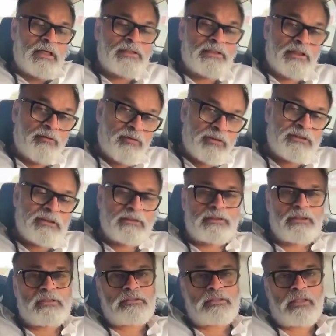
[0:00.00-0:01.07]
అది ఎవరు
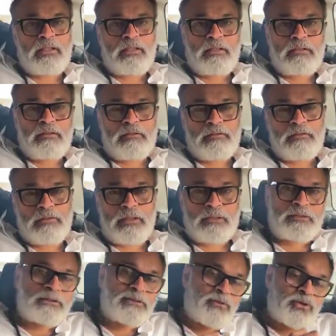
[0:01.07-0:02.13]
చేసినా సరే
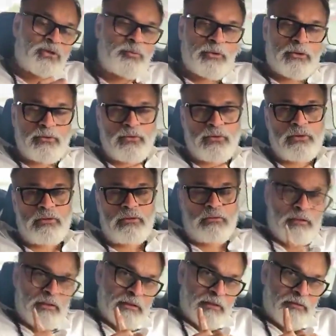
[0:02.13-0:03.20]
దయచేసి గుర్తుపెట్టుకోండి
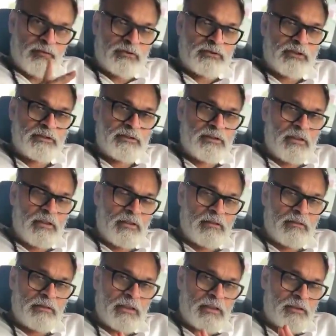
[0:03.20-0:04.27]
అది ఎవరు చేసినా
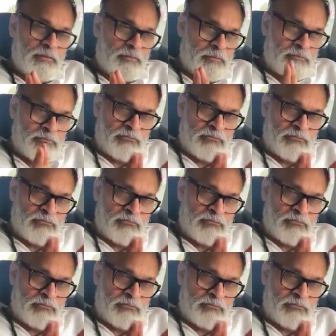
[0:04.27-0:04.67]
దాన్ని